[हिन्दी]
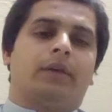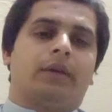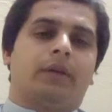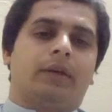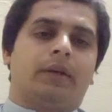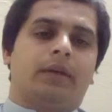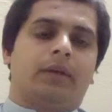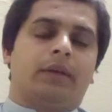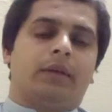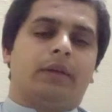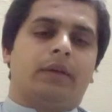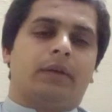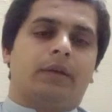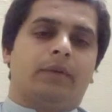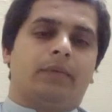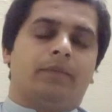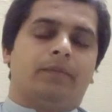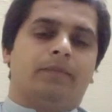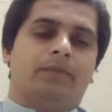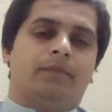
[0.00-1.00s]

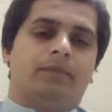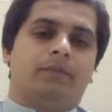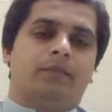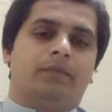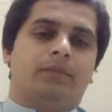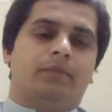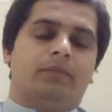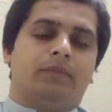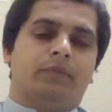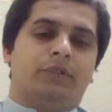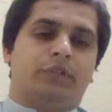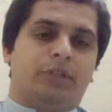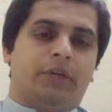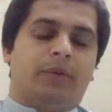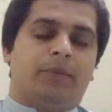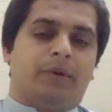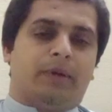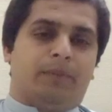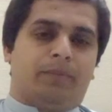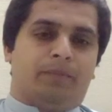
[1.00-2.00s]
कि
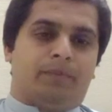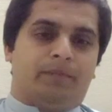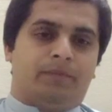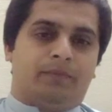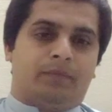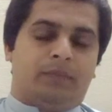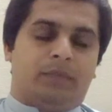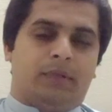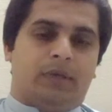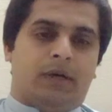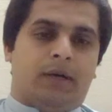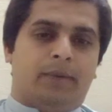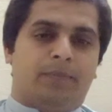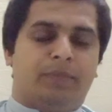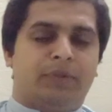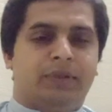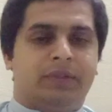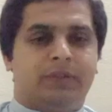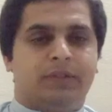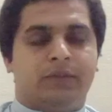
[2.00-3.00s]
जब हम
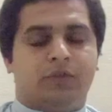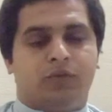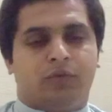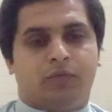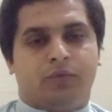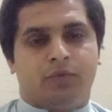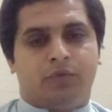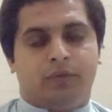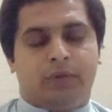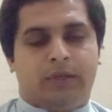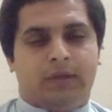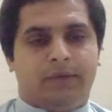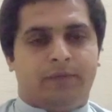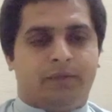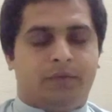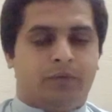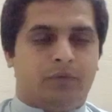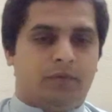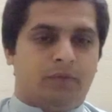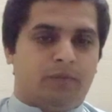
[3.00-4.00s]
अपने चीज़ों को जो है ना
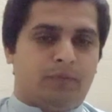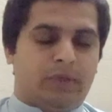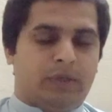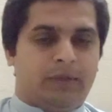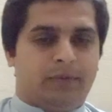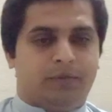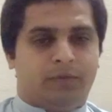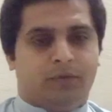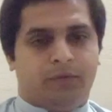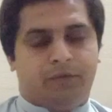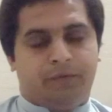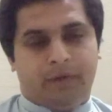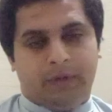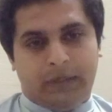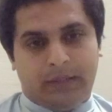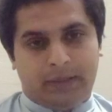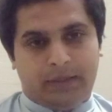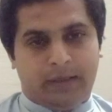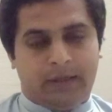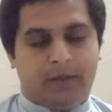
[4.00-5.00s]
वो मतलब जो
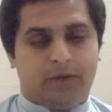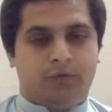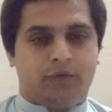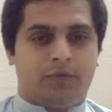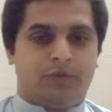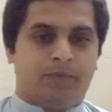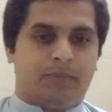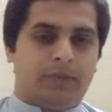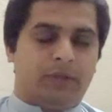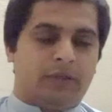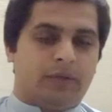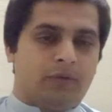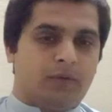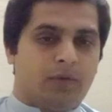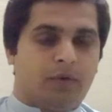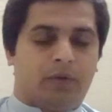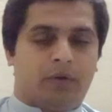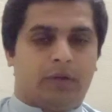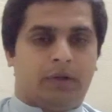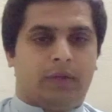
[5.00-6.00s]
फ़र्क है उस पर
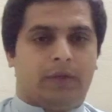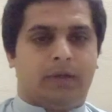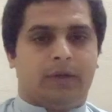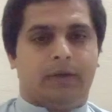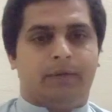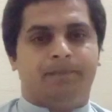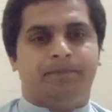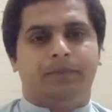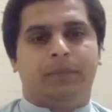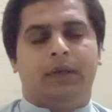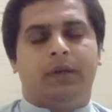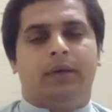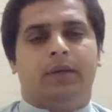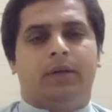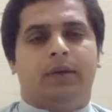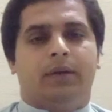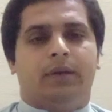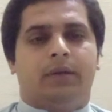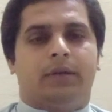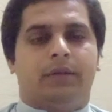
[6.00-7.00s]
गौर करना है
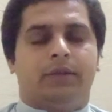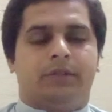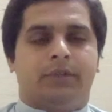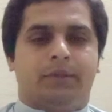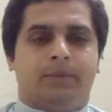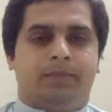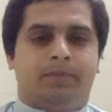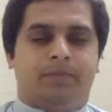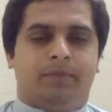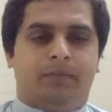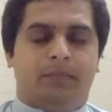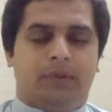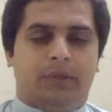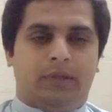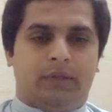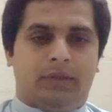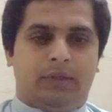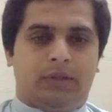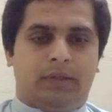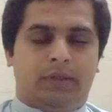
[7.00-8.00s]
कि जब
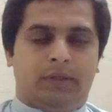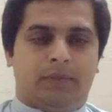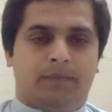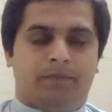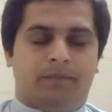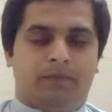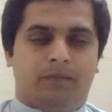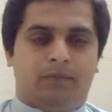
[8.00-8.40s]
आ,